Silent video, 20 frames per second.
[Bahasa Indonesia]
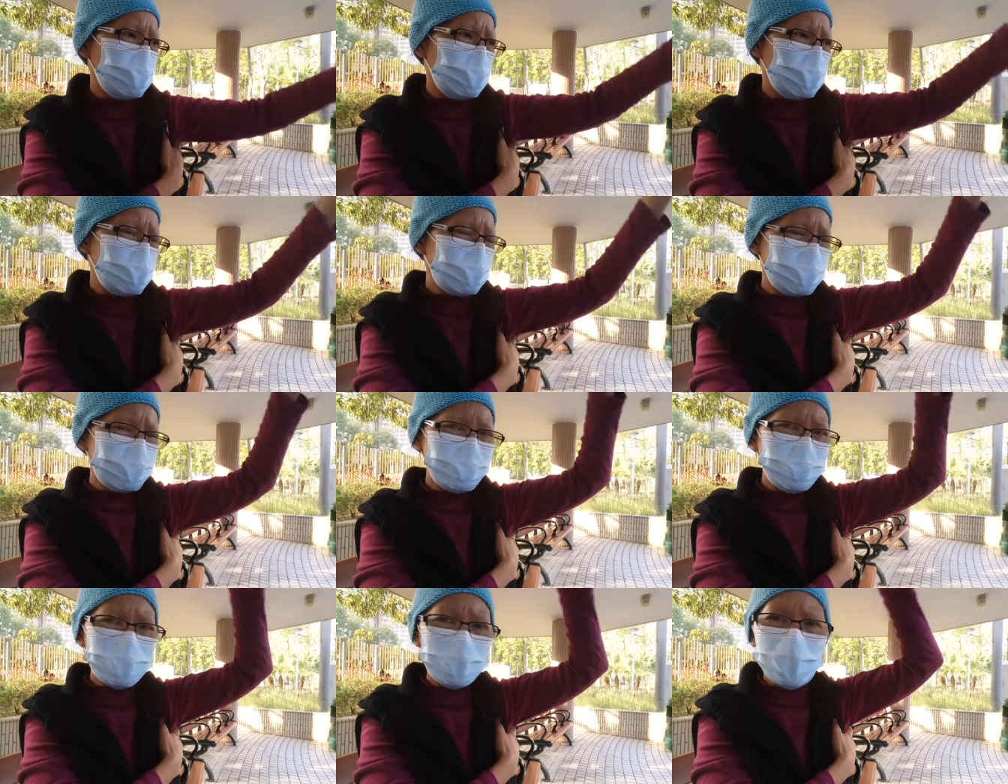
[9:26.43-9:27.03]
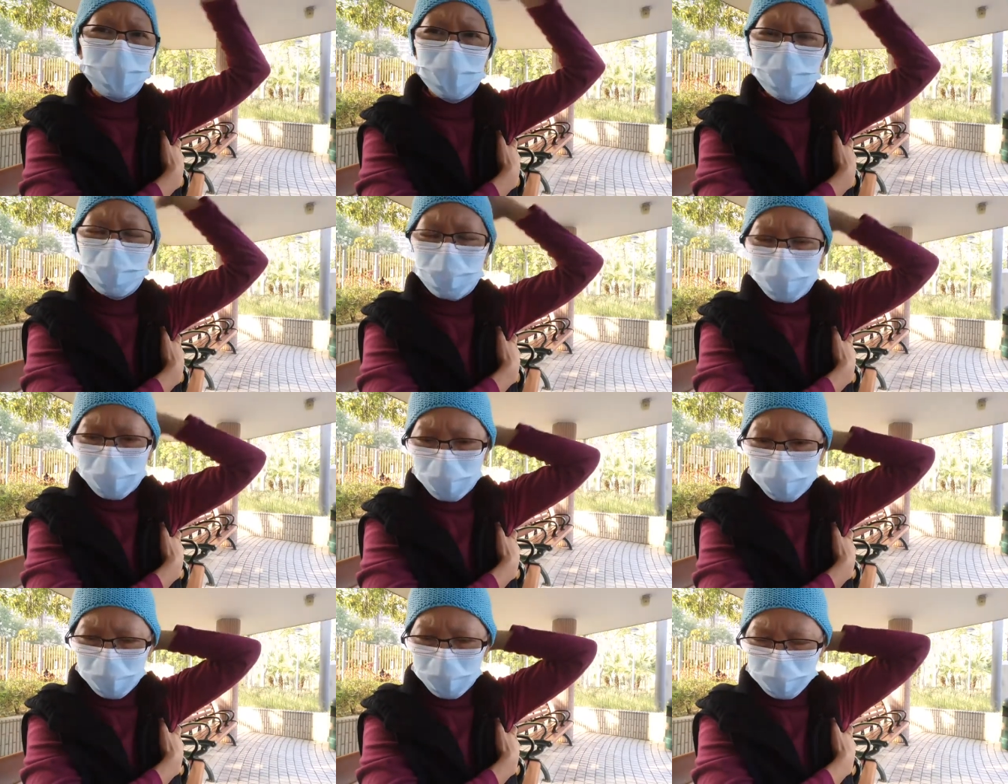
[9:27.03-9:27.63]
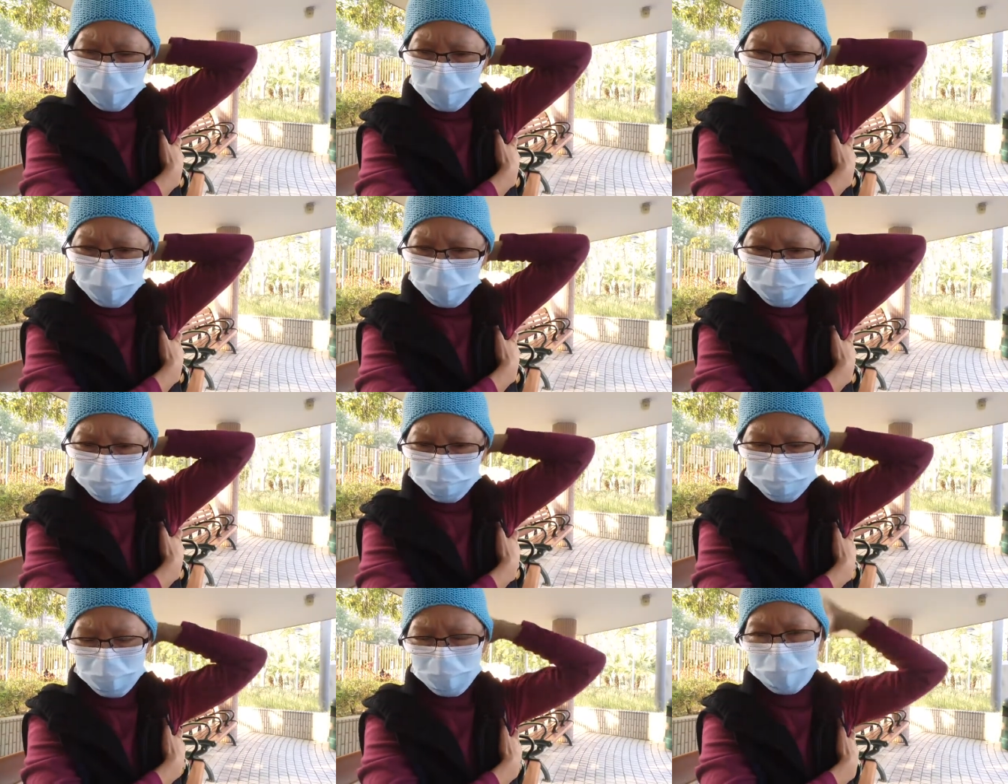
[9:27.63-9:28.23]
Karena juga nggak boleh olahraga
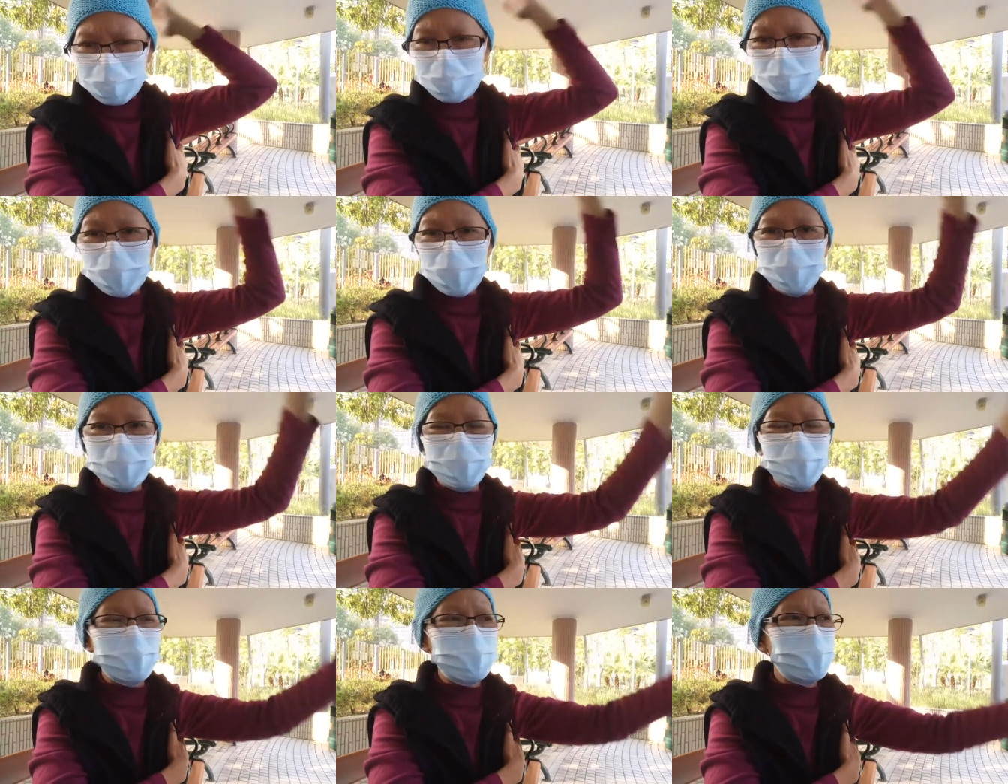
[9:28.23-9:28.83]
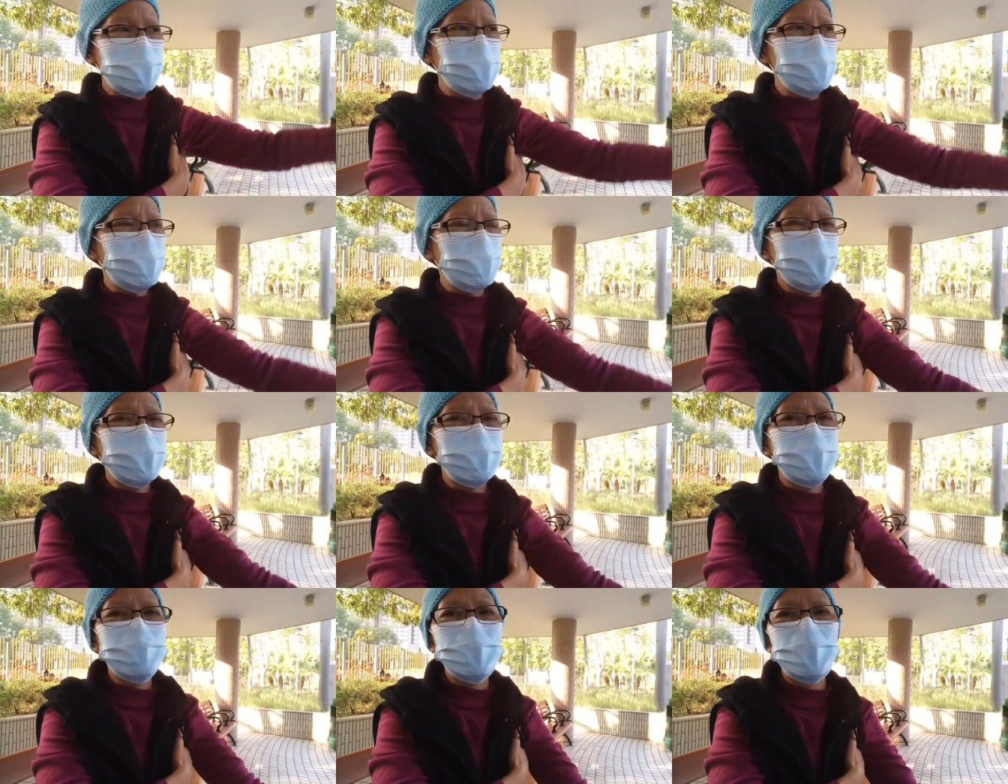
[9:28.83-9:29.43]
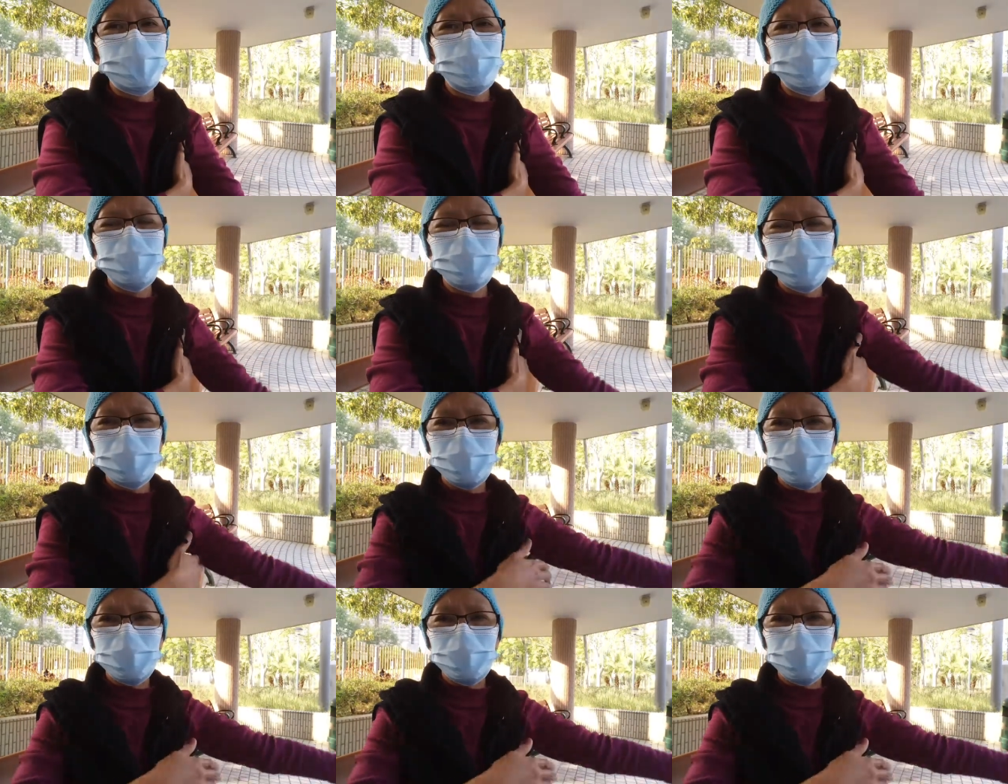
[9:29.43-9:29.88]
seperti biasanya, olahraganya harus